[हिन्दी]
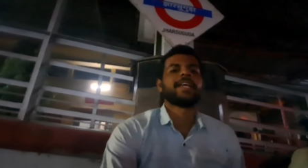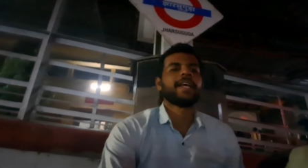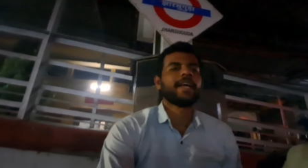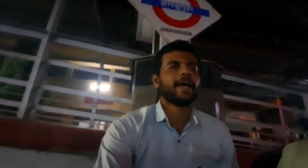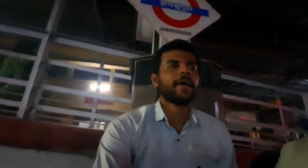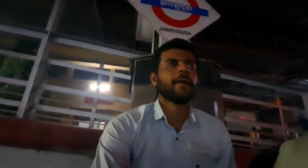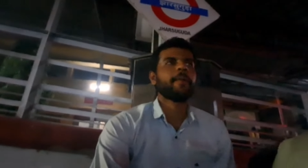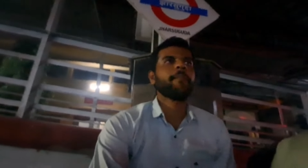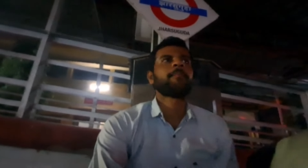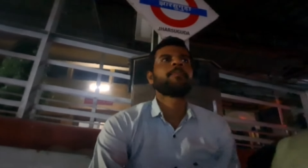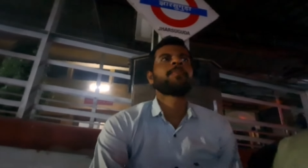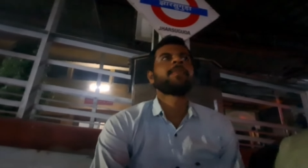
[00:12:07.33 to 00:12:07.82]
ये
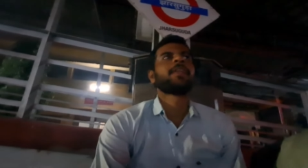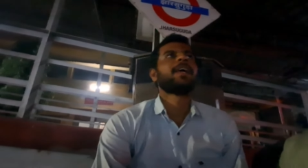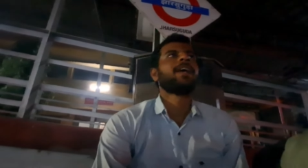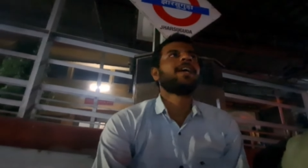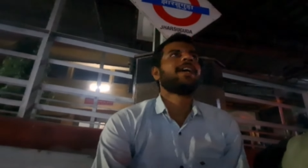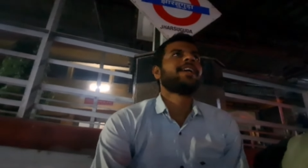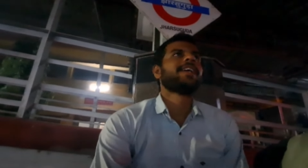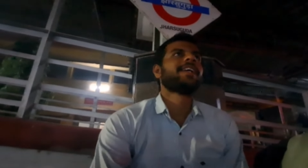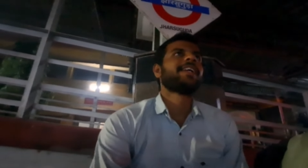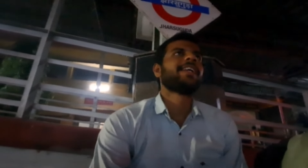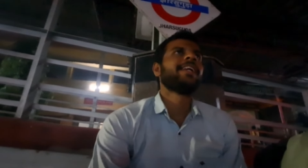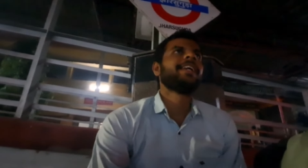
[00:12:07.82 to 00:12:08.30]
है
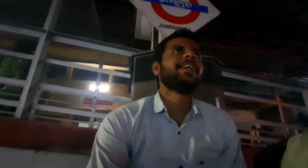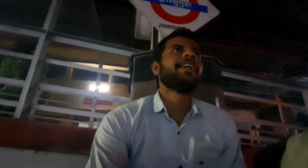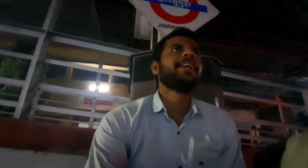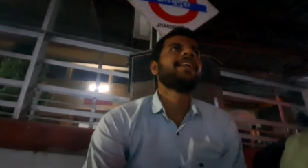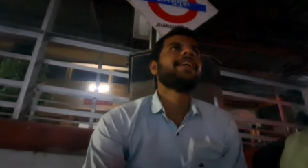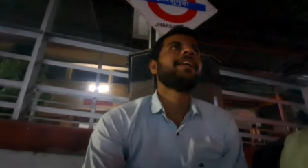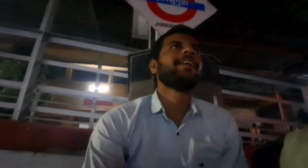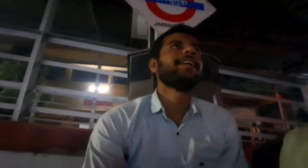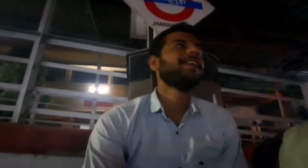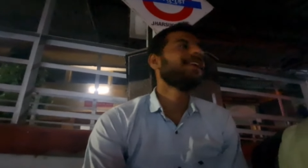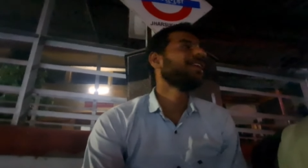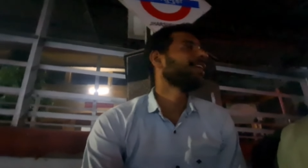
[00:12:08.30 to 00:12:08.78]
कि
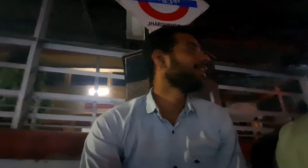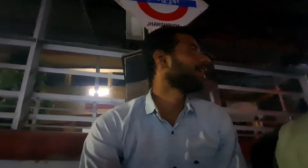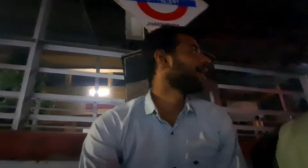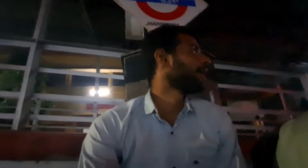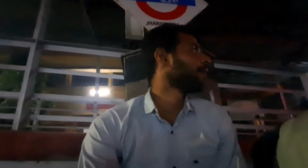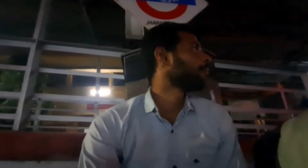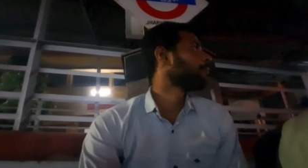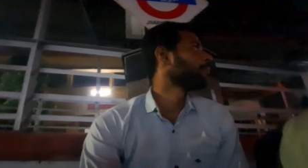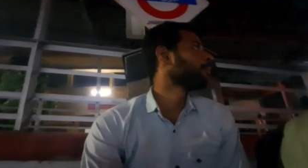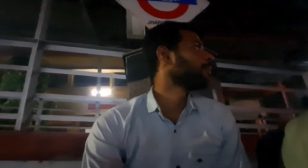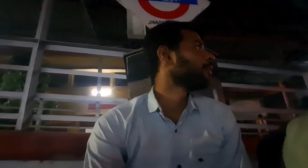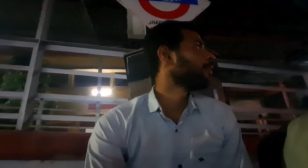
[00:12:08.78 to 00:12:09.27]

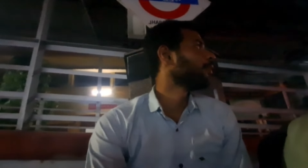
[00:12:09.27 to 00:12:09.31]
हम